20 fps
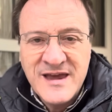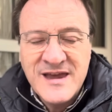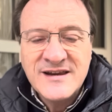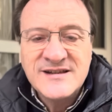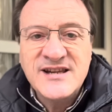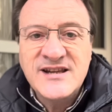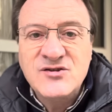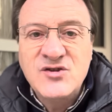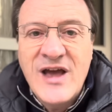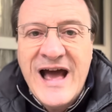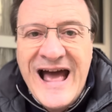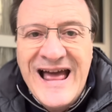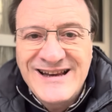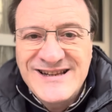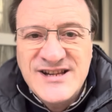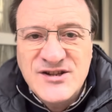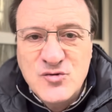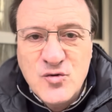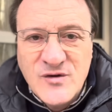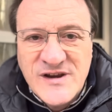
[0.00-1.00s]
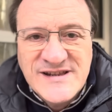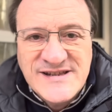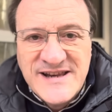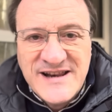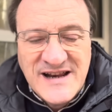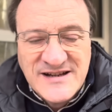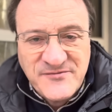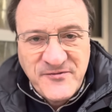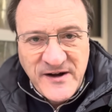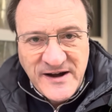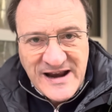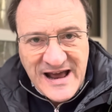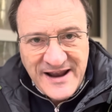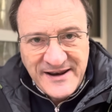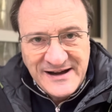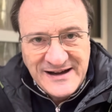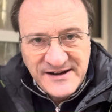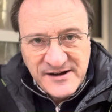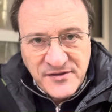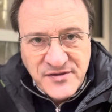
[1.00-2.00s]
Si, ah, si, tú quisieras frenar
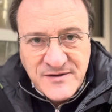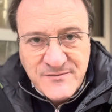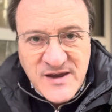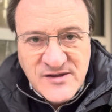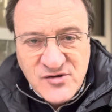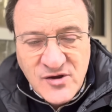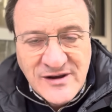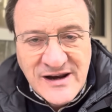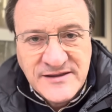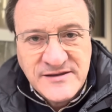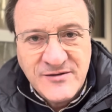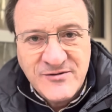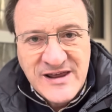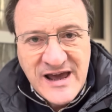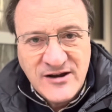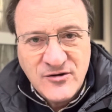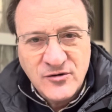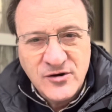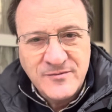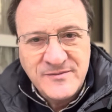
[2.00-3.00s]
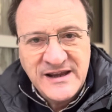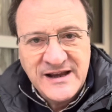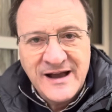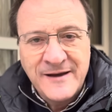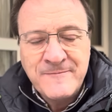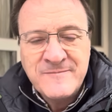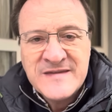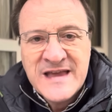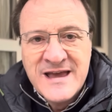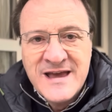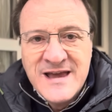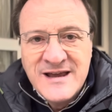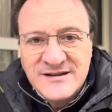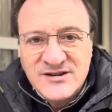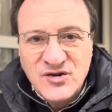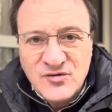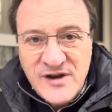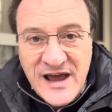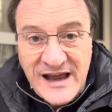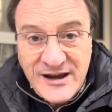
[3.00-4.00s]
el crecimiento de la actividad económica
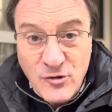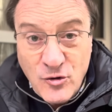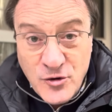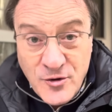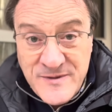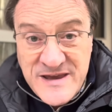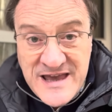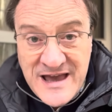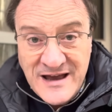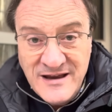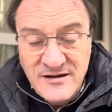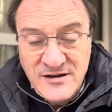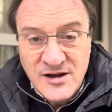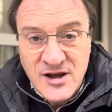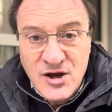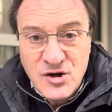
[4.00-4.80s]
de una economía,